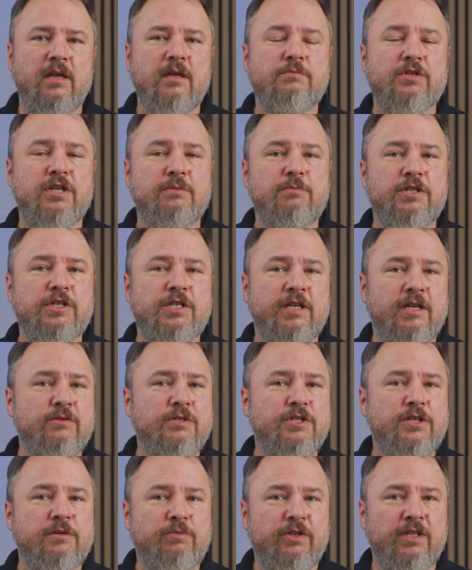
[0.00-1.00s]

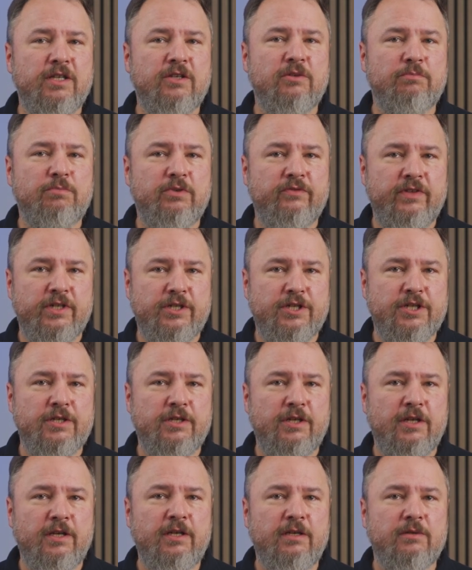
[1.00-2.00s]
przemieszczając się po jego
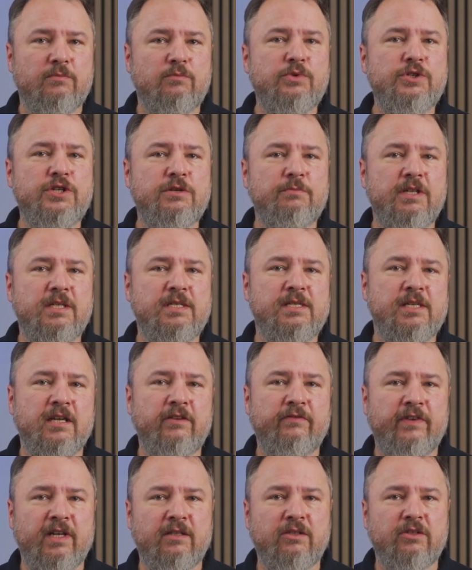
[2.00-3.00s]
powierzchni, musi mieć
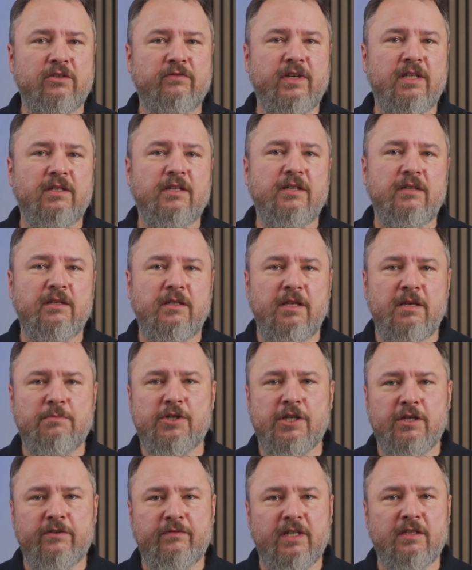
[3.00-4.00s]
zagwarantowany
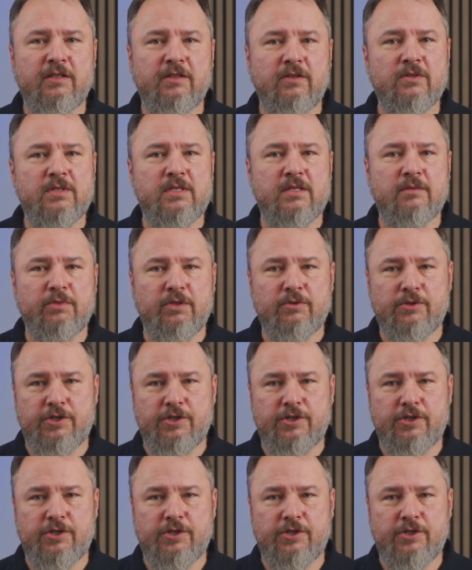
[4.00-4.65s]
nieprzerwany dostęp do